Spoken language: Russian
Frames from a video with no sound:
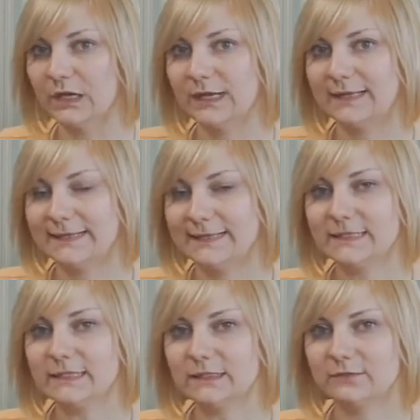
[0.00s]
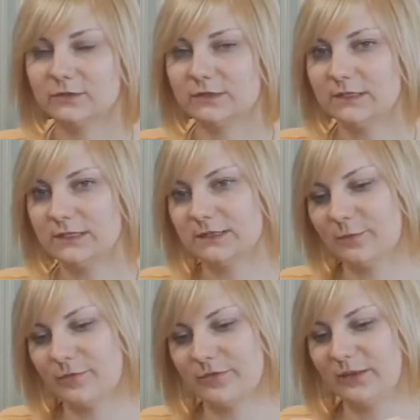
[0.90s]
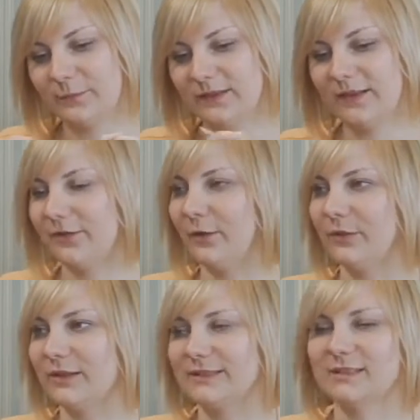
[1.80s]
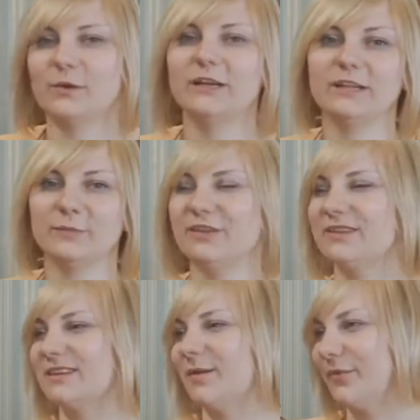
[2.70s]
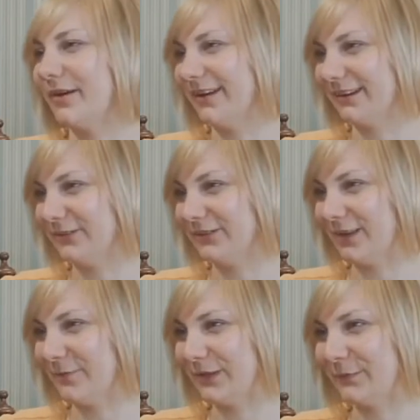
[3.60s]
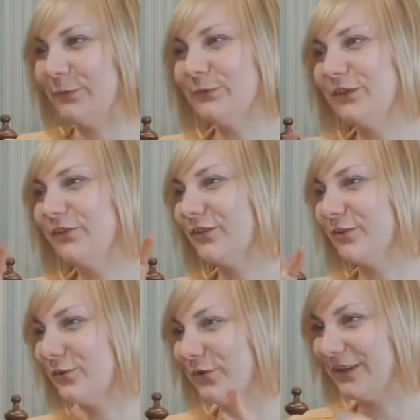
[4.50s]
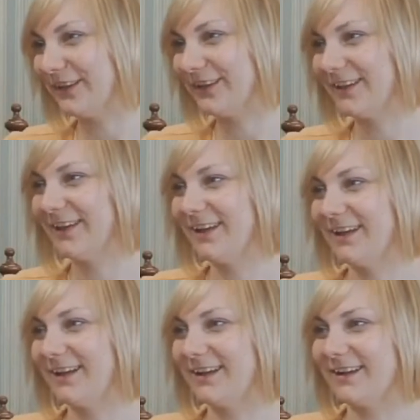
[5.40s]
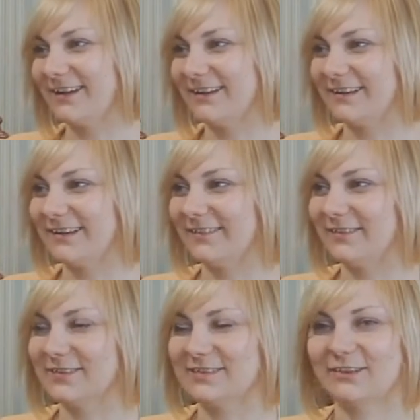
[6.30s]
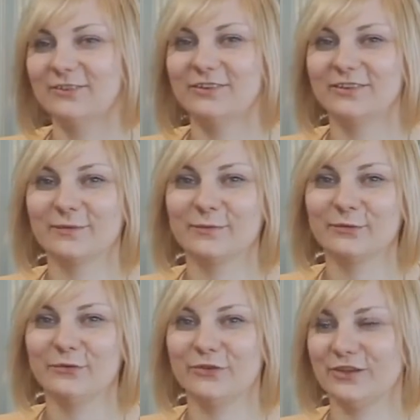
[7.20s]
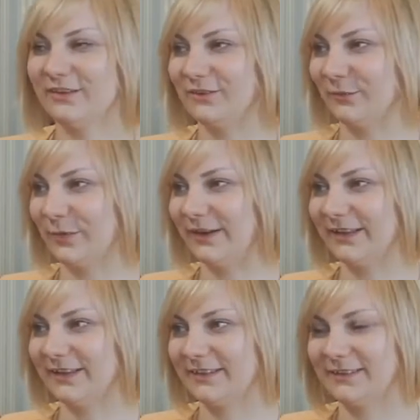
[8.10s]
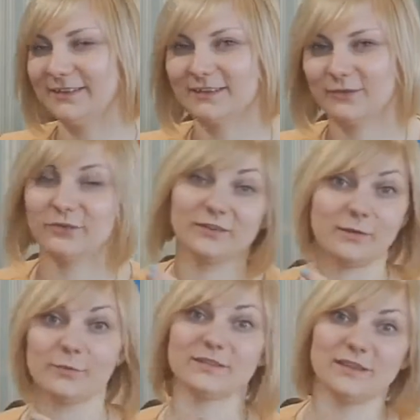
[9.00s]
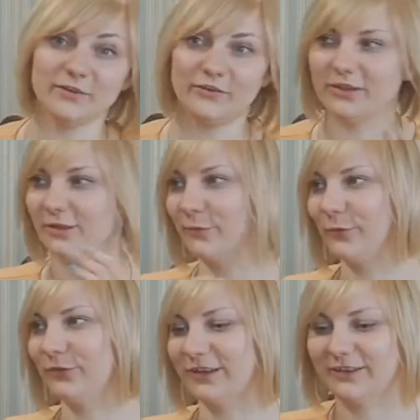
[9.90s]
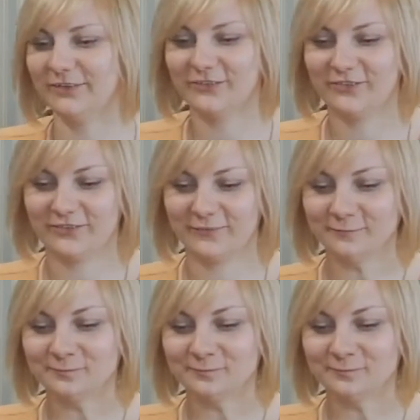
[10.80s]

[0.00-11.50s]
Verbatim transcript: Для деток вот здесь, как бы в этом отеле Верен Палас есть маленький мини-зоопарк, то есть как бы там уточки, кролики а, и все остальное, это как бы тоже есть, то есть маленькие детки, ну детки постарше, они могут, конечно же,